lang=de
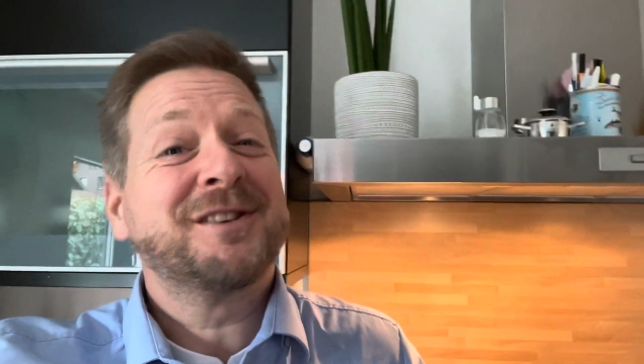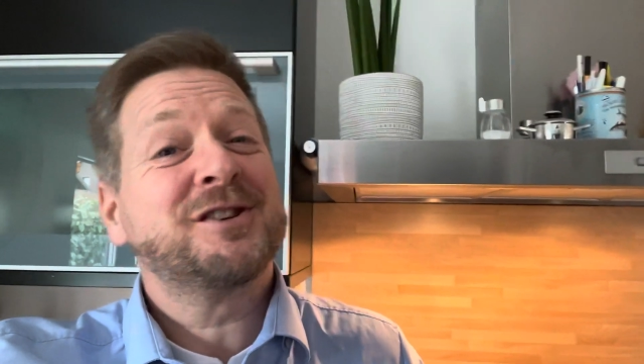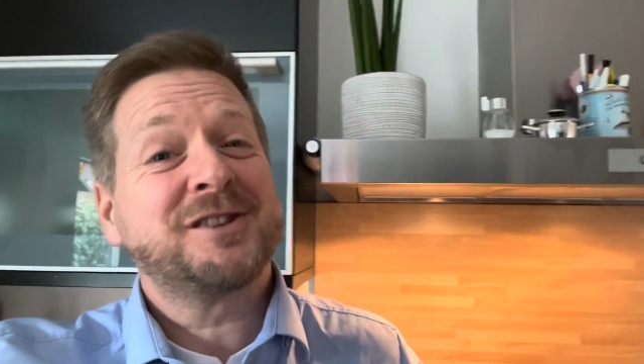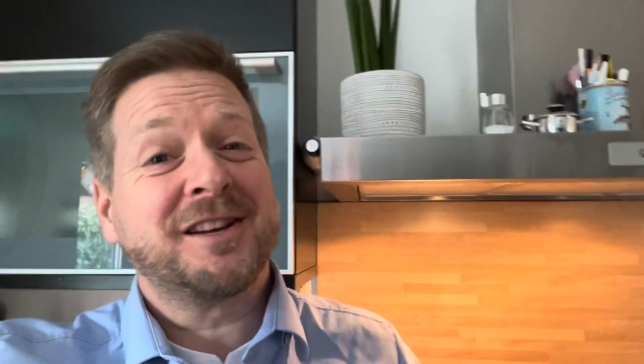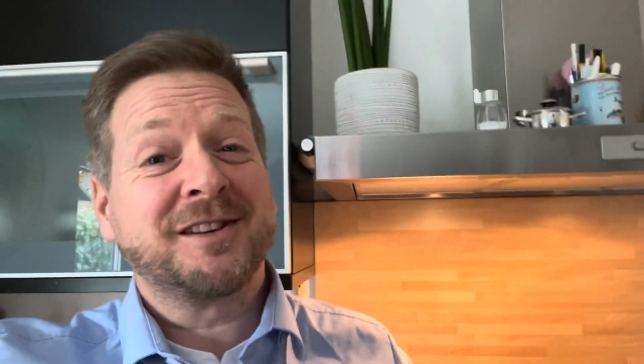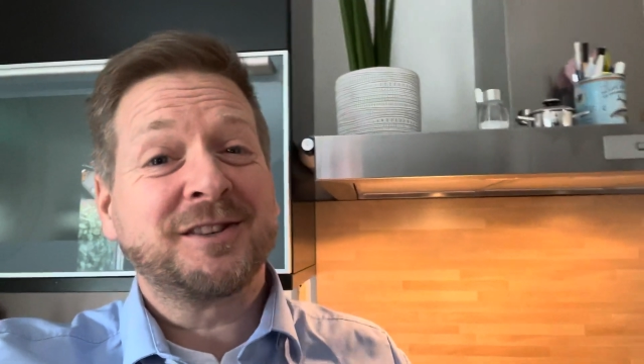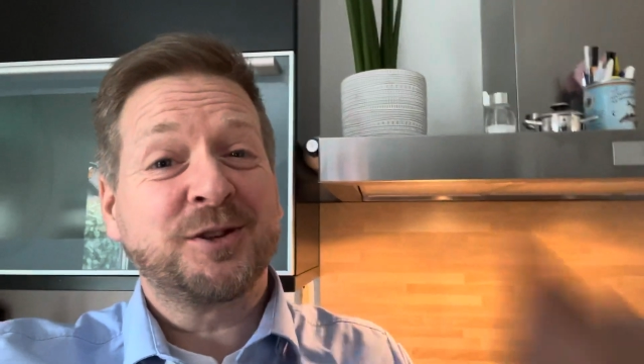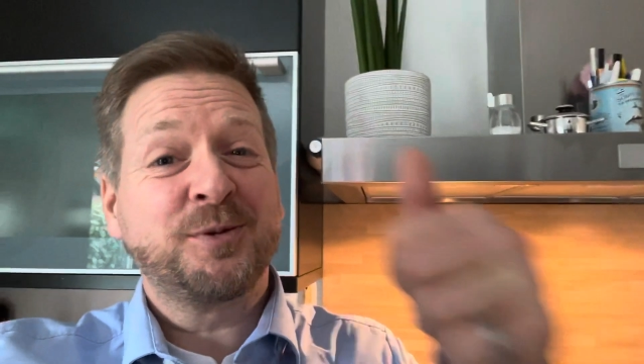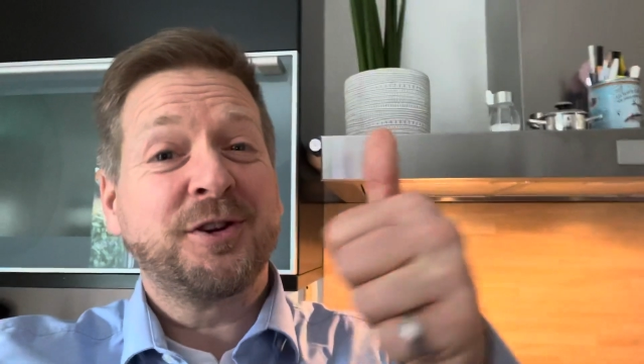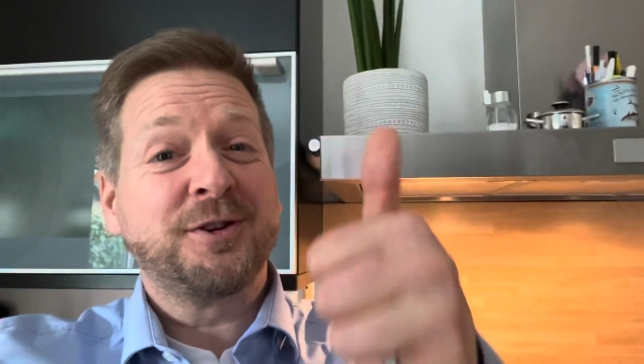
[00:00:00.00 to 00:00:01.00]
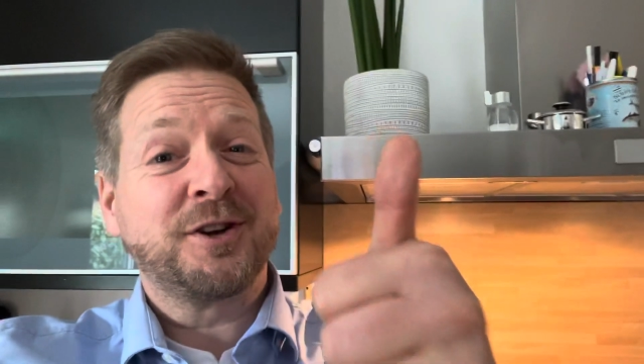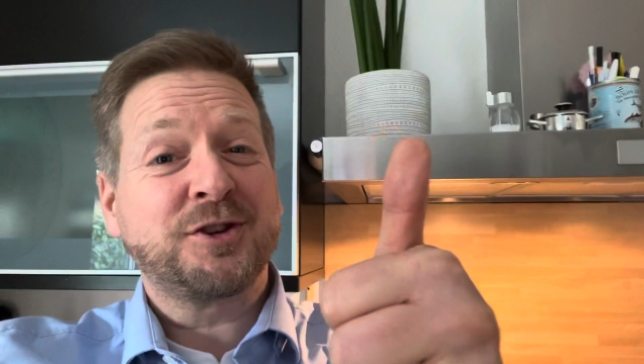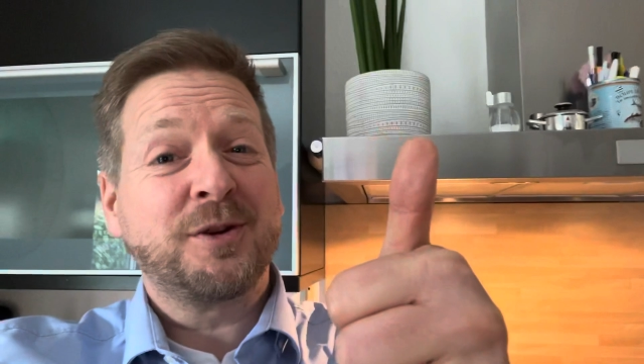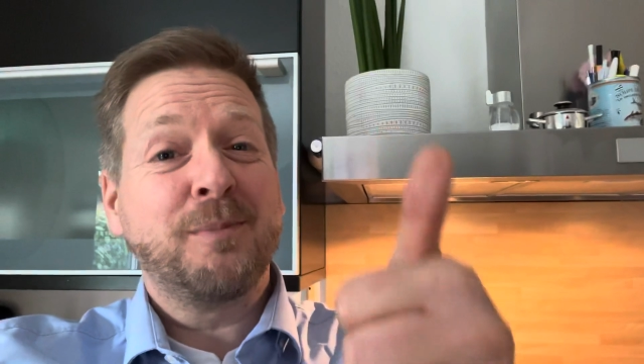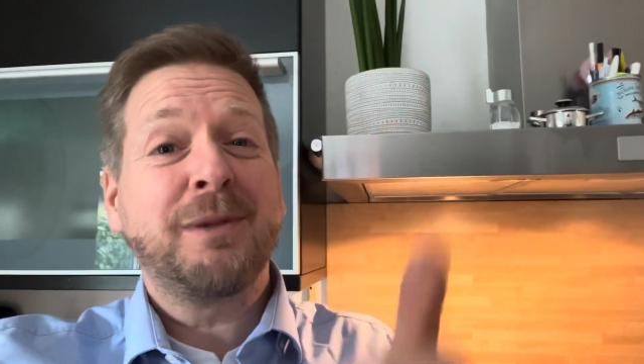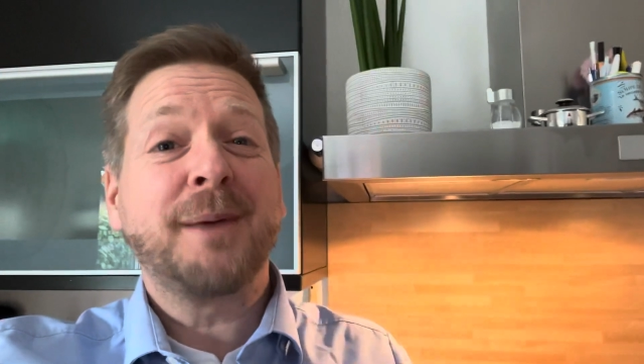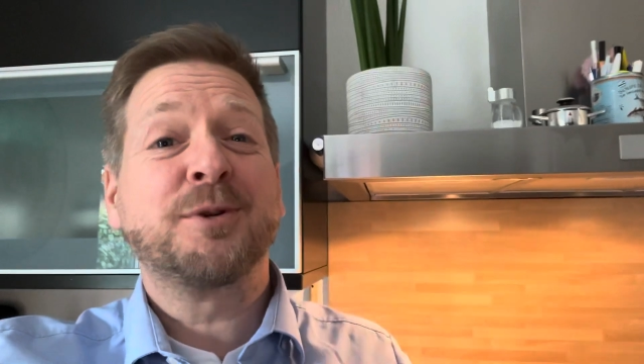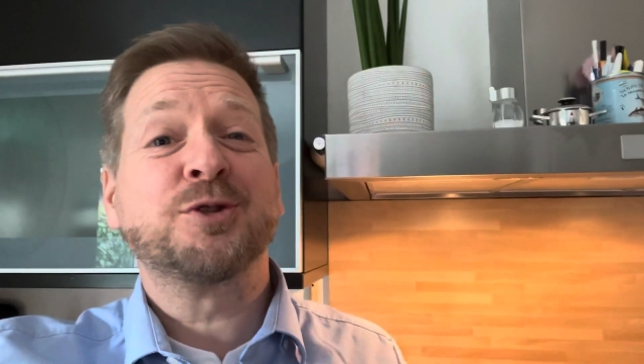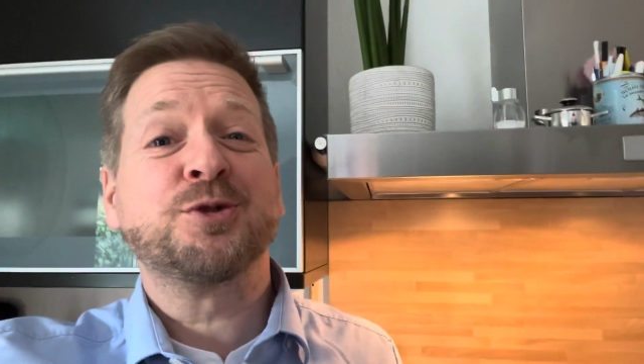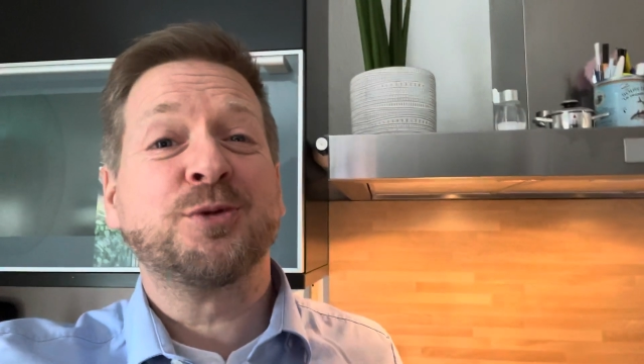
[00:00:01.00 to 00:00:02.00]
Stay in touch with the Dutch, bleib
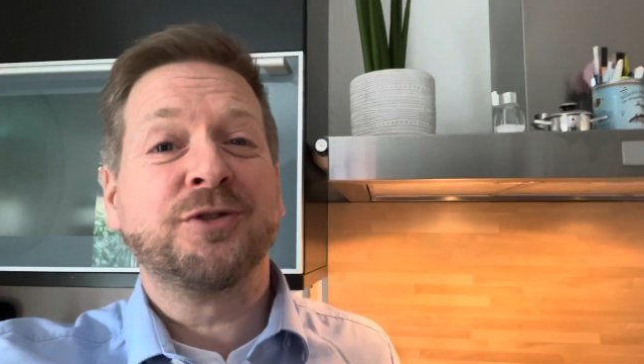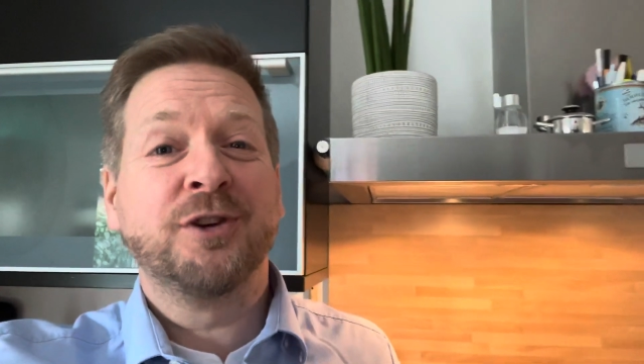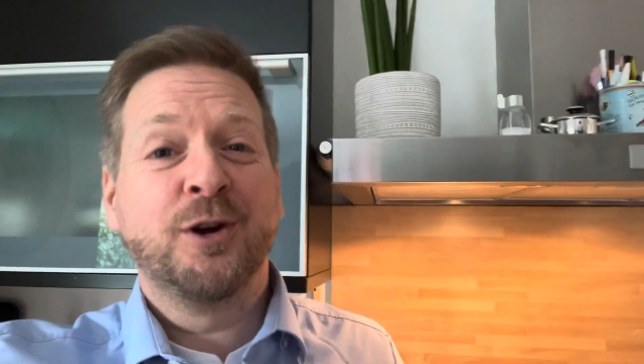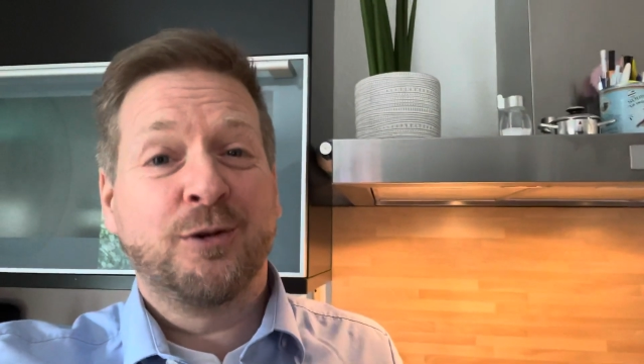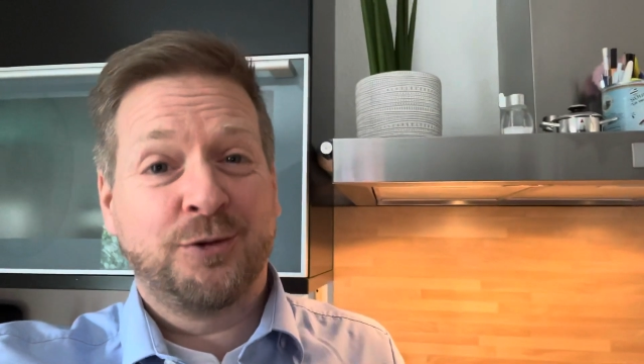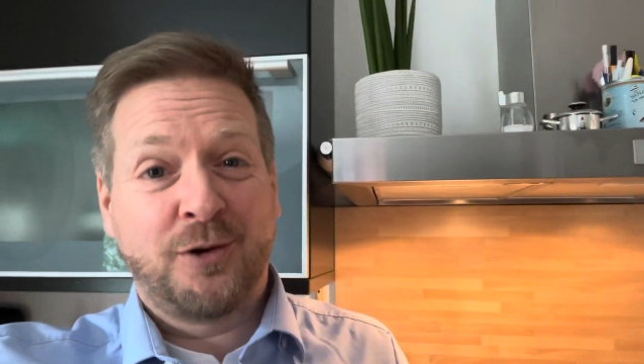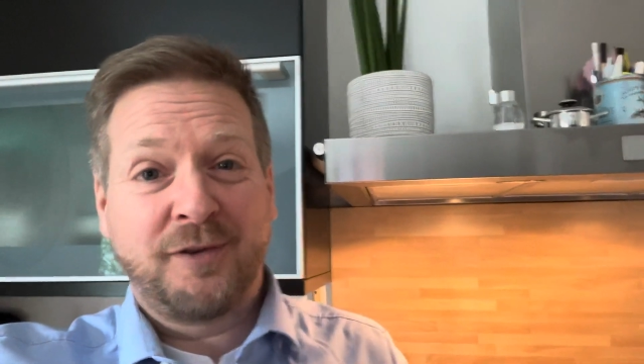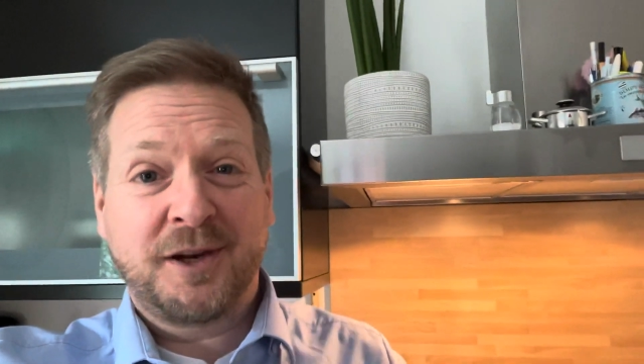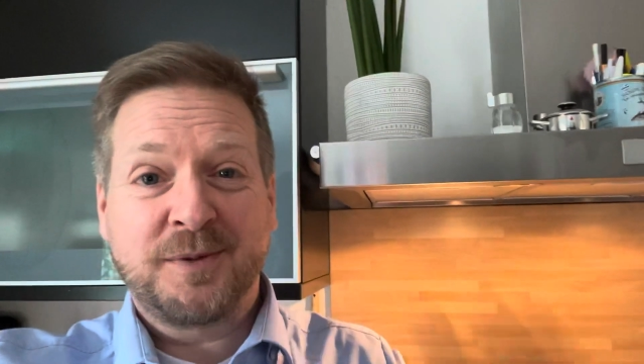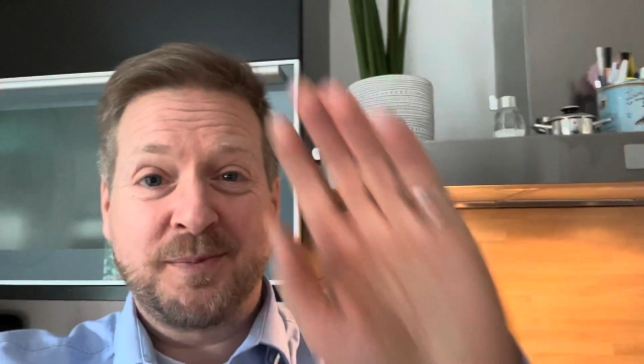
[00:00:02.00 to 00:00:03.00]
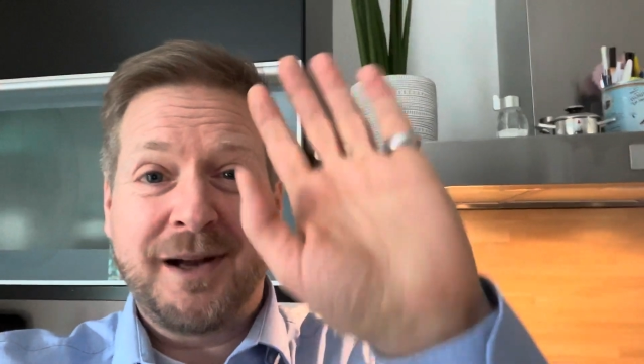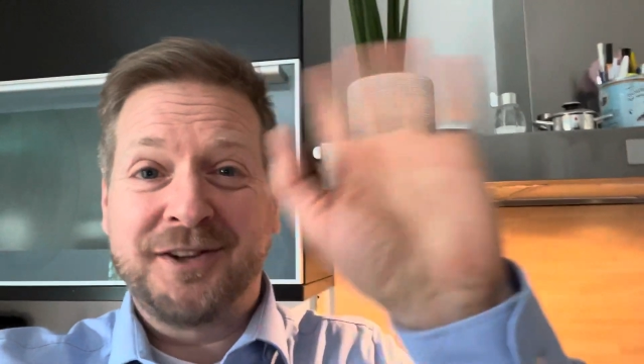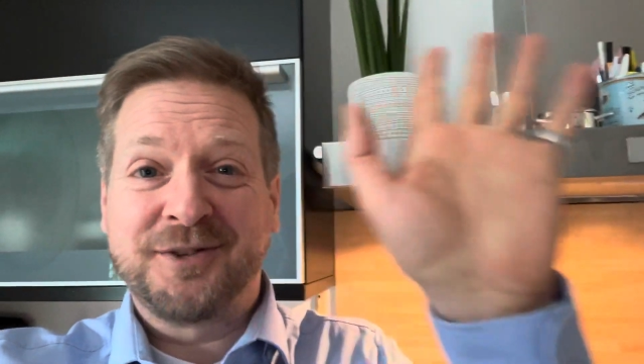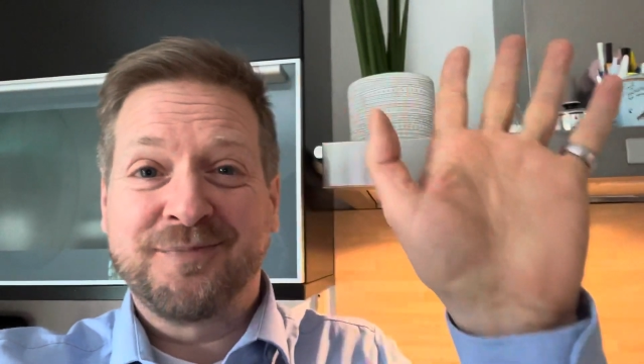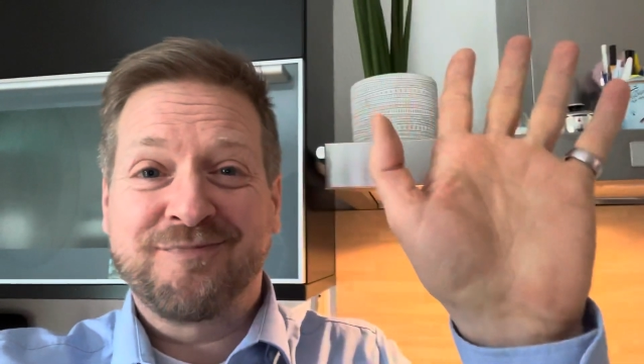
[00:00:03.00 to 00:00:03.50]
gesund und hoffentlich bis bald.